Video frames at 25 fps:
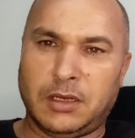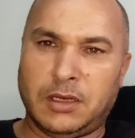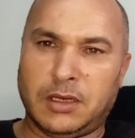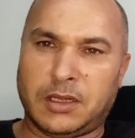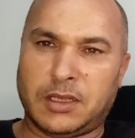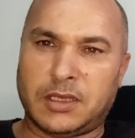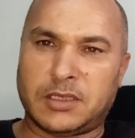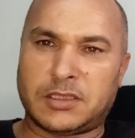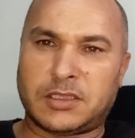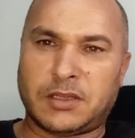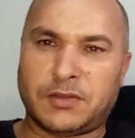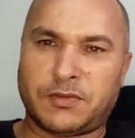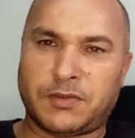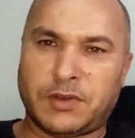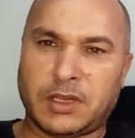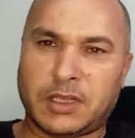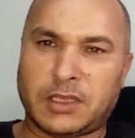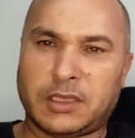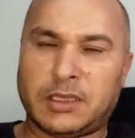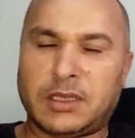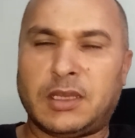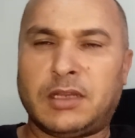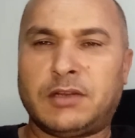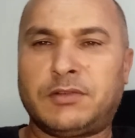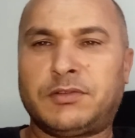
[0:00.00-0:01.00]
لكاس
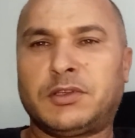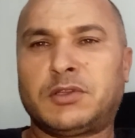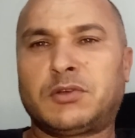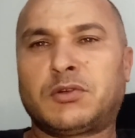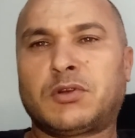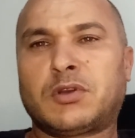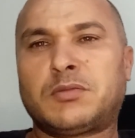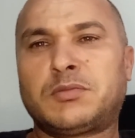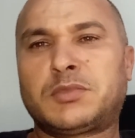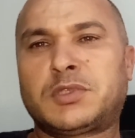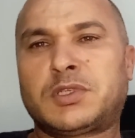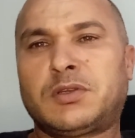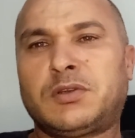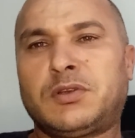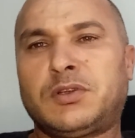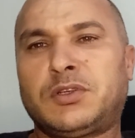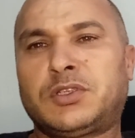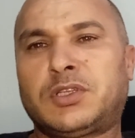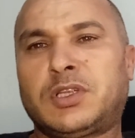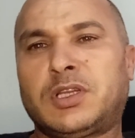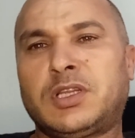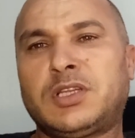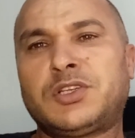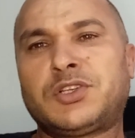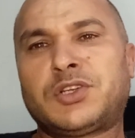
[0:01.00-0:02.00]
افريقيا
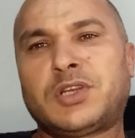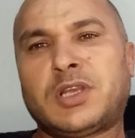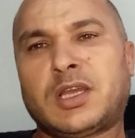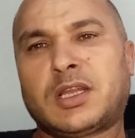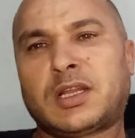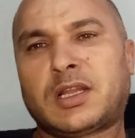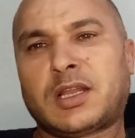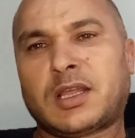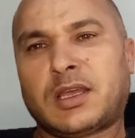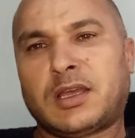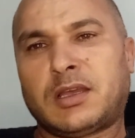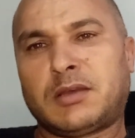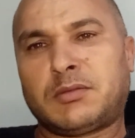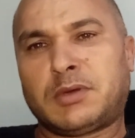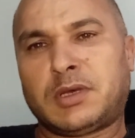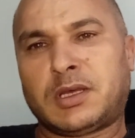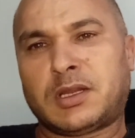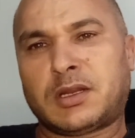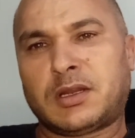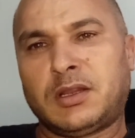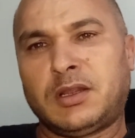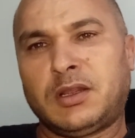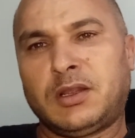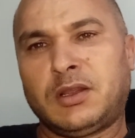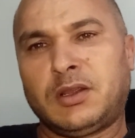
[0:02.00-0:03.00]
2025 جاء هذا
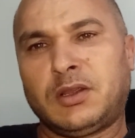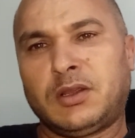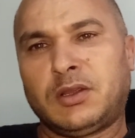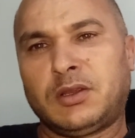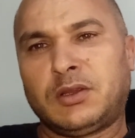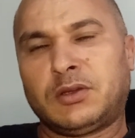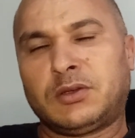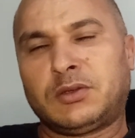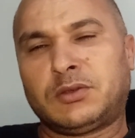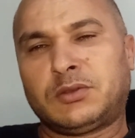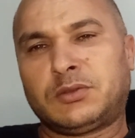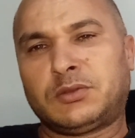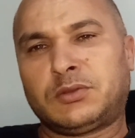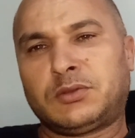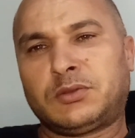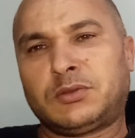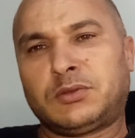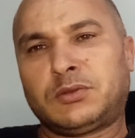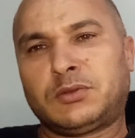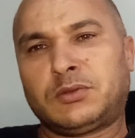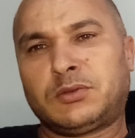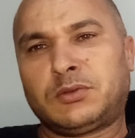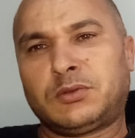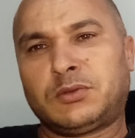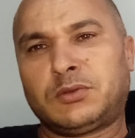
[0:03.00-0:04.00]
الخبر
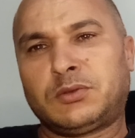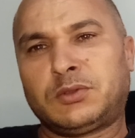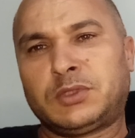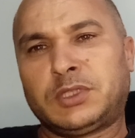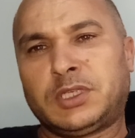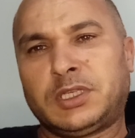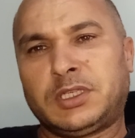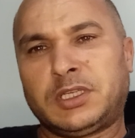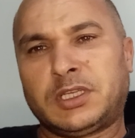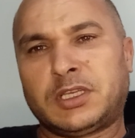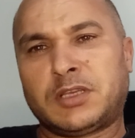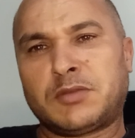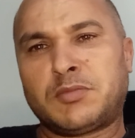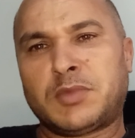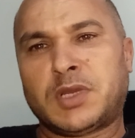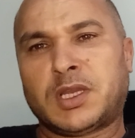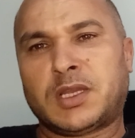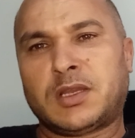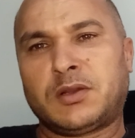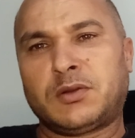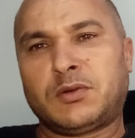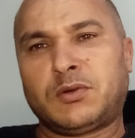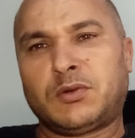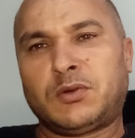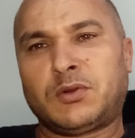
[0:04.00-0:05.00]
ويعني كما
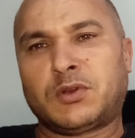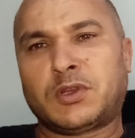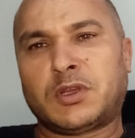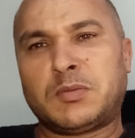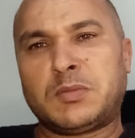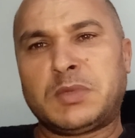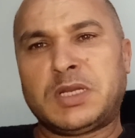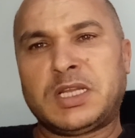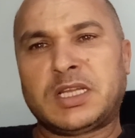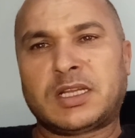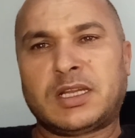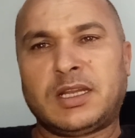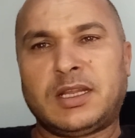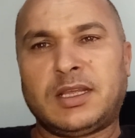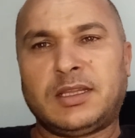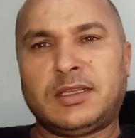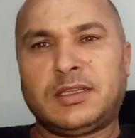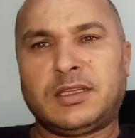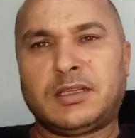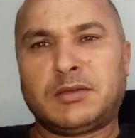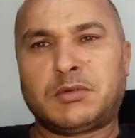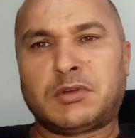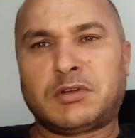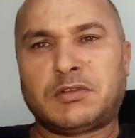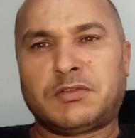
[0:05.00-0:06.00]
كنقولوا كملات
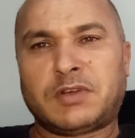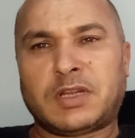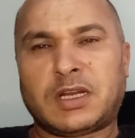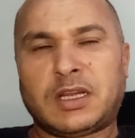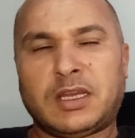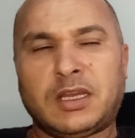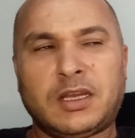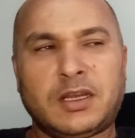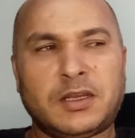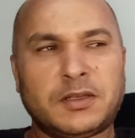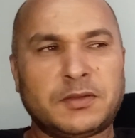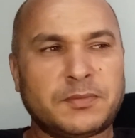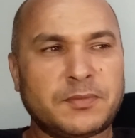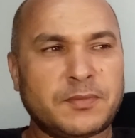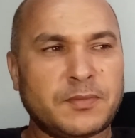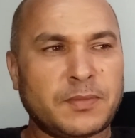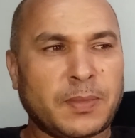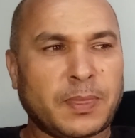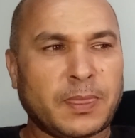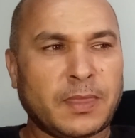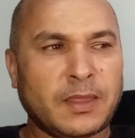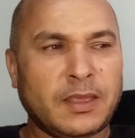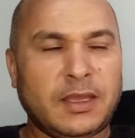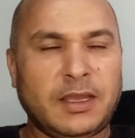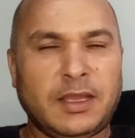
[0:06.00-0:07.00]
الاندبه الفرحه
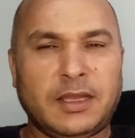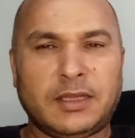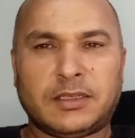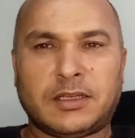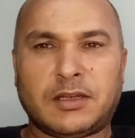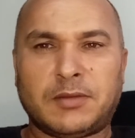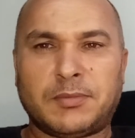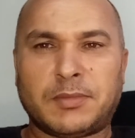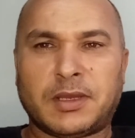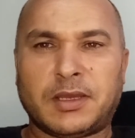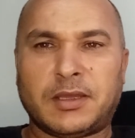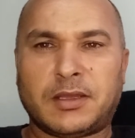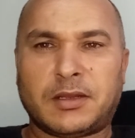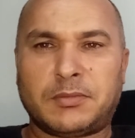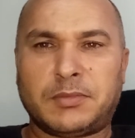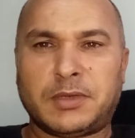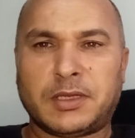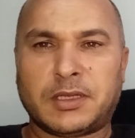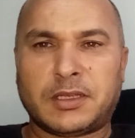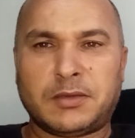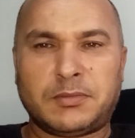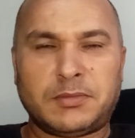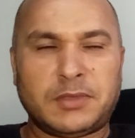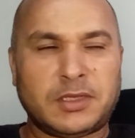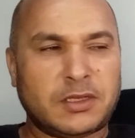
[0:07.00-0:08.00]
عند المغاربه
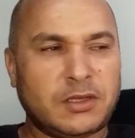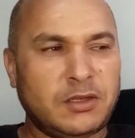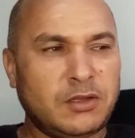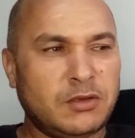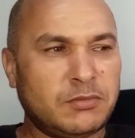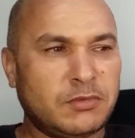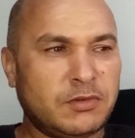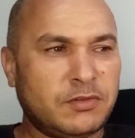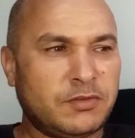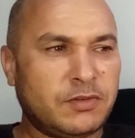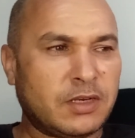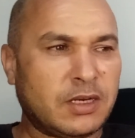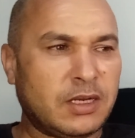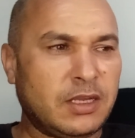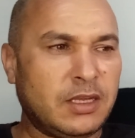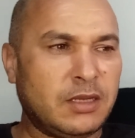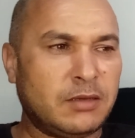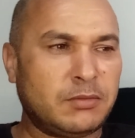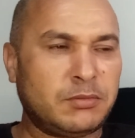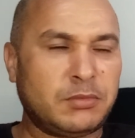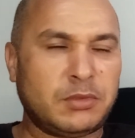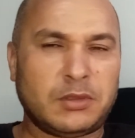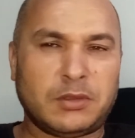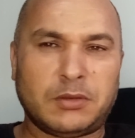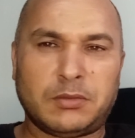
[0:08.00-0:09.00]
كملت اليوم الفرحه
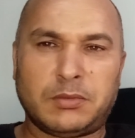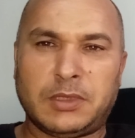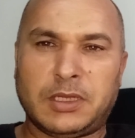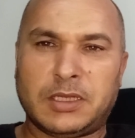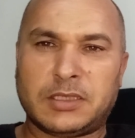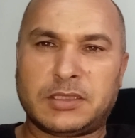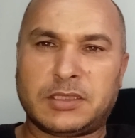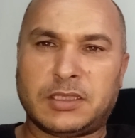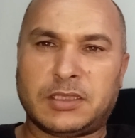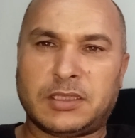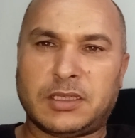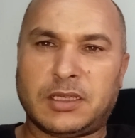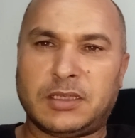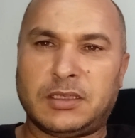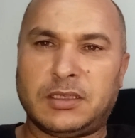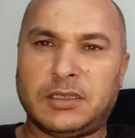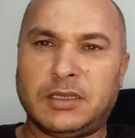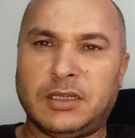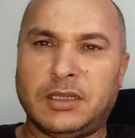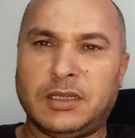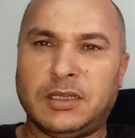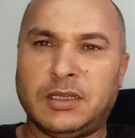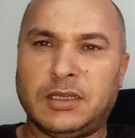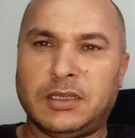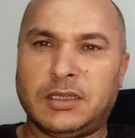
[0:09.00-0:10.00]
بالاحتضان
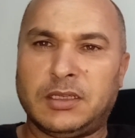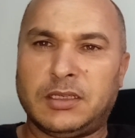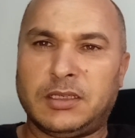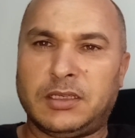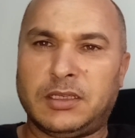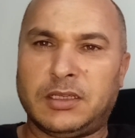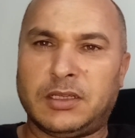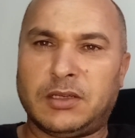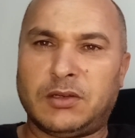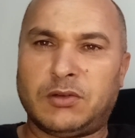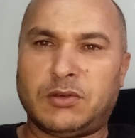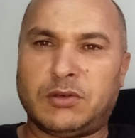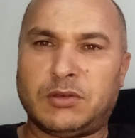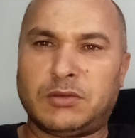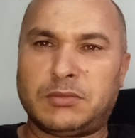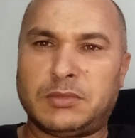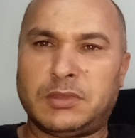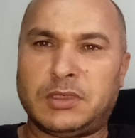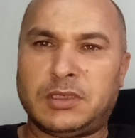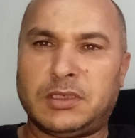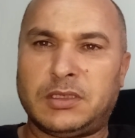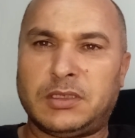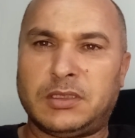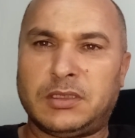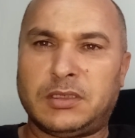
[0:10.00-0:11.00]
ديالهم
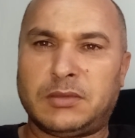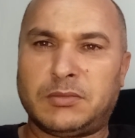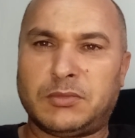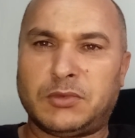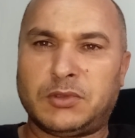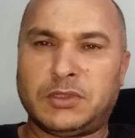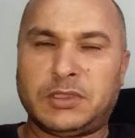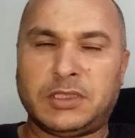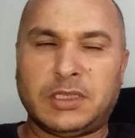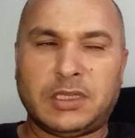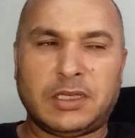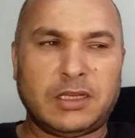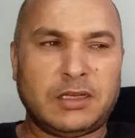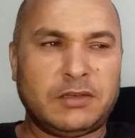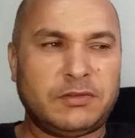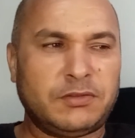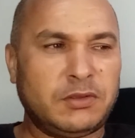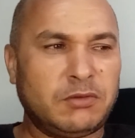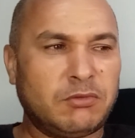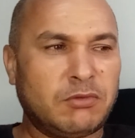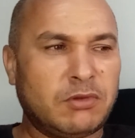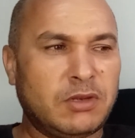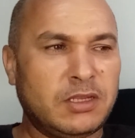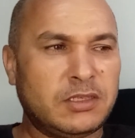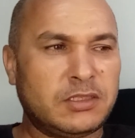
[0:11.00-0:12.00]
المونديال
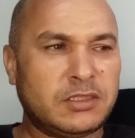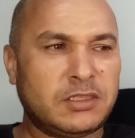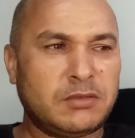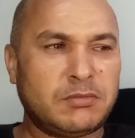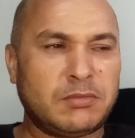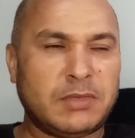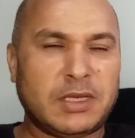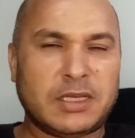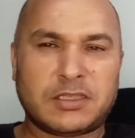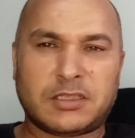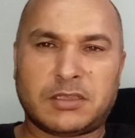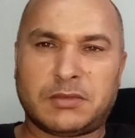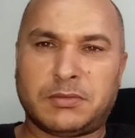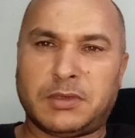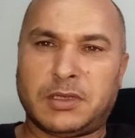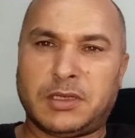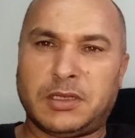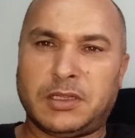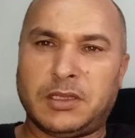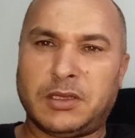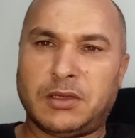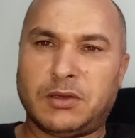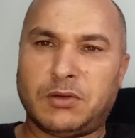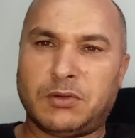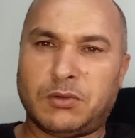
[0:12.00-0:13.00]
2030 مع
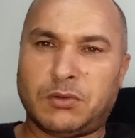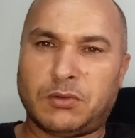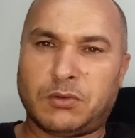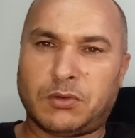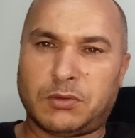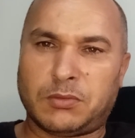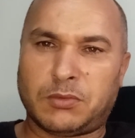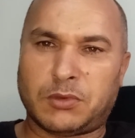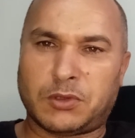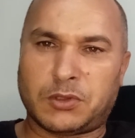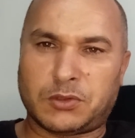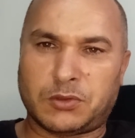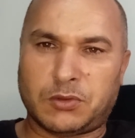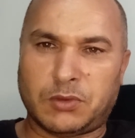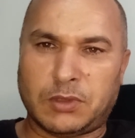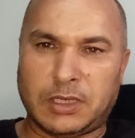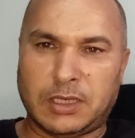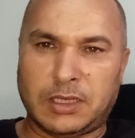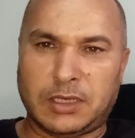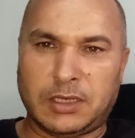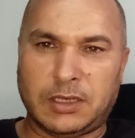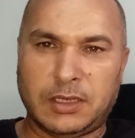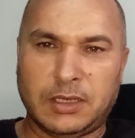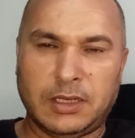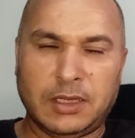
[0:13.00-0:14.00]
اسبانيا
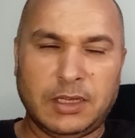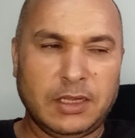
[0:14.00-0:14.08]
والبرتغال